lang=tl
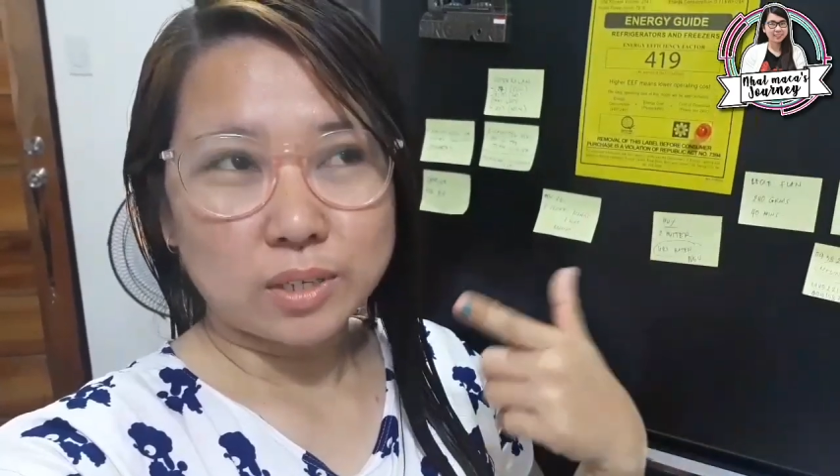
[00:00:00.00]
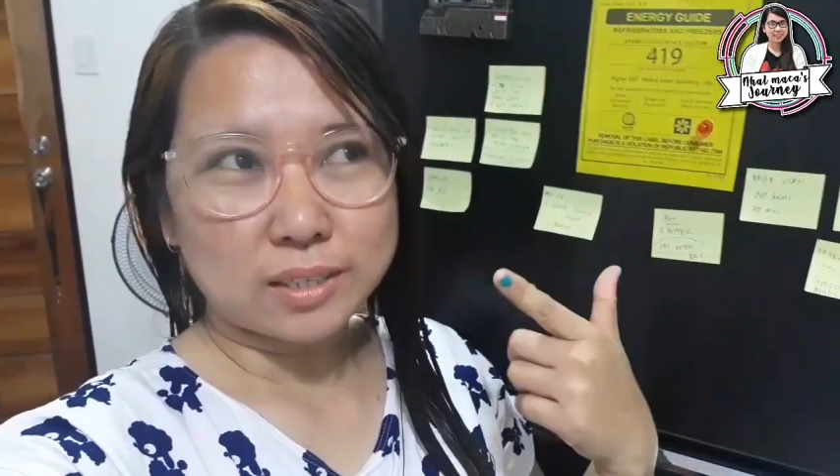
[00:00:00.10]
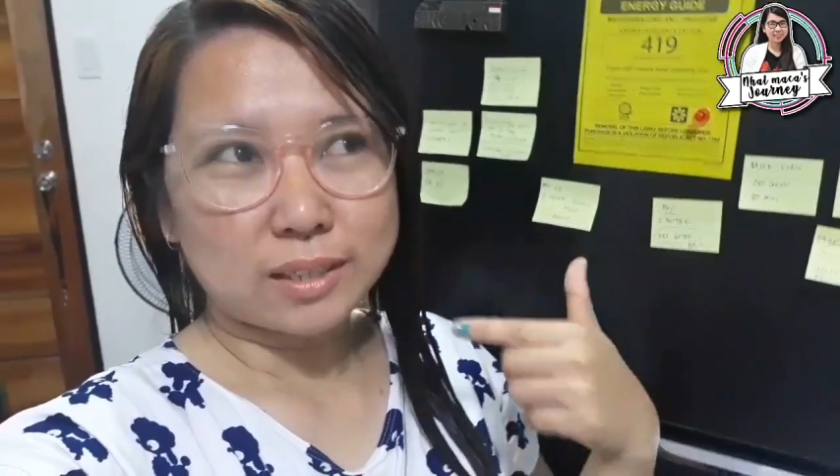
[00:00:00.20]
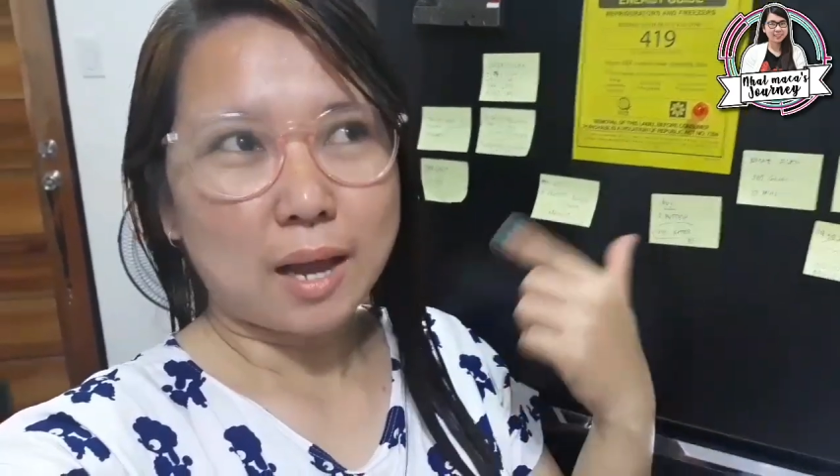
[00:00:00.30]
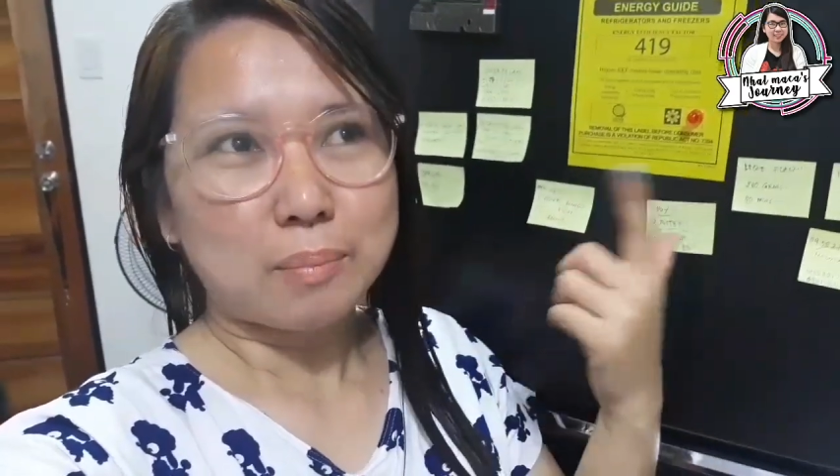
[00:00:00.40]

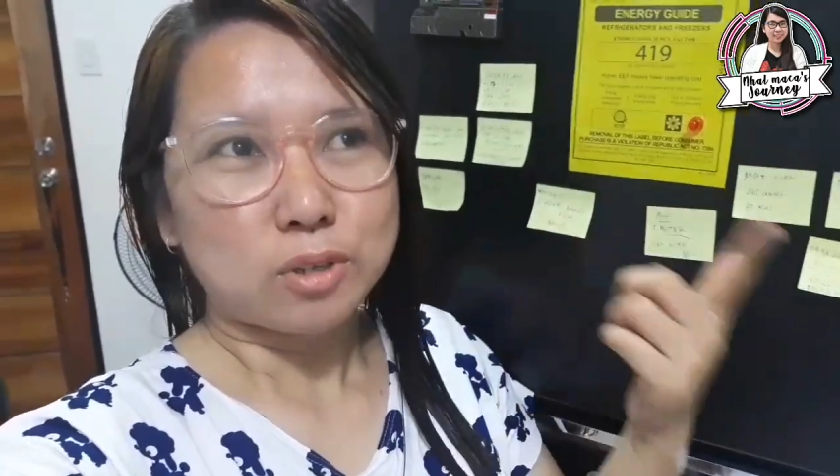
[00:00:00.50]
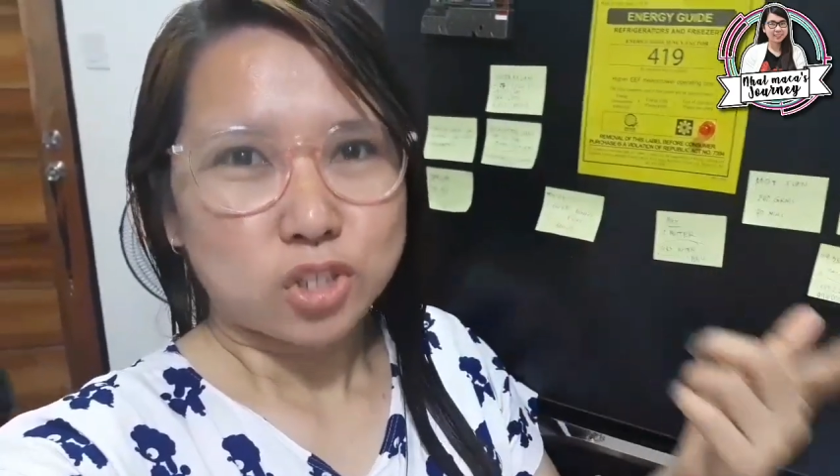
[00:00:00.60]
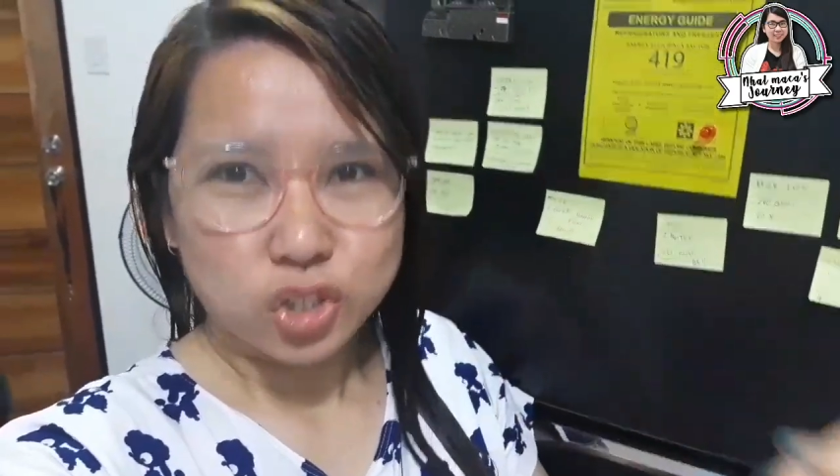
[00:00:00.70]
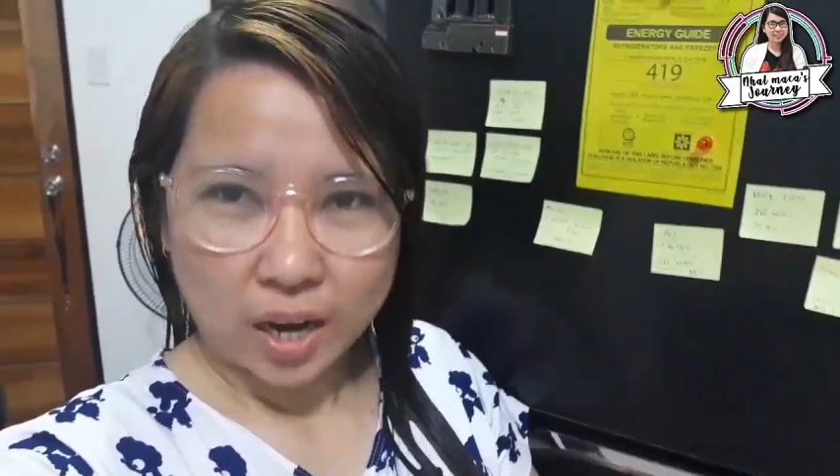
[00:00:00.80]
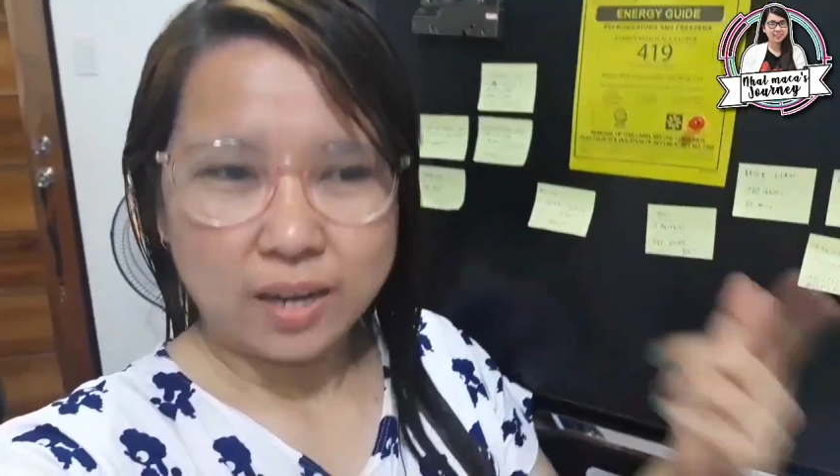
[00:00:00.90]

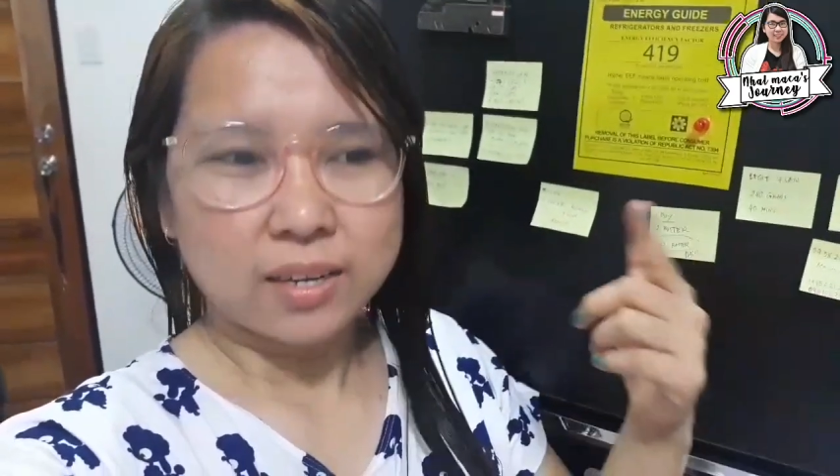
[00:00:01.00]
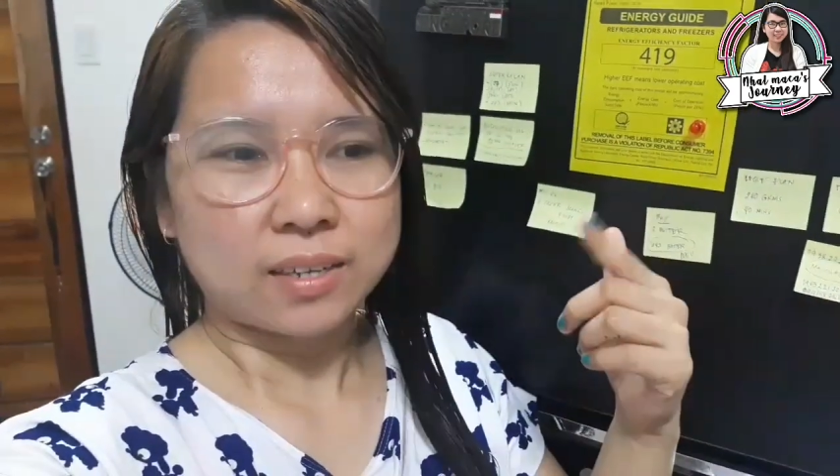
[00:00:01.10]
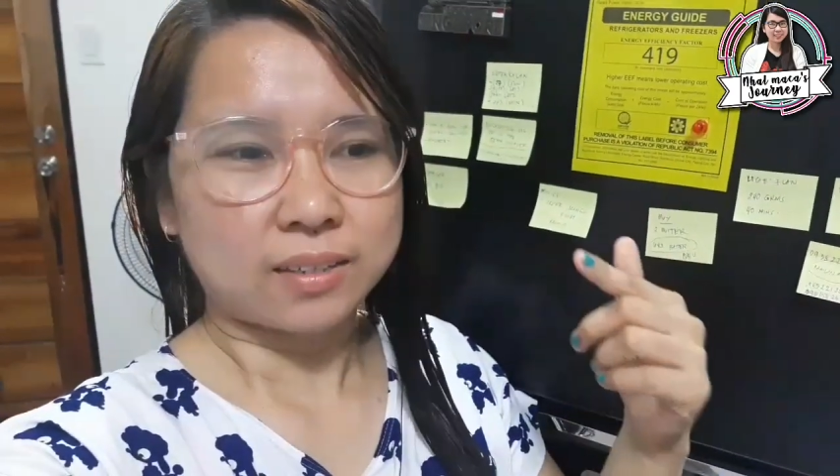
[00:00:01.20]
itatapon siya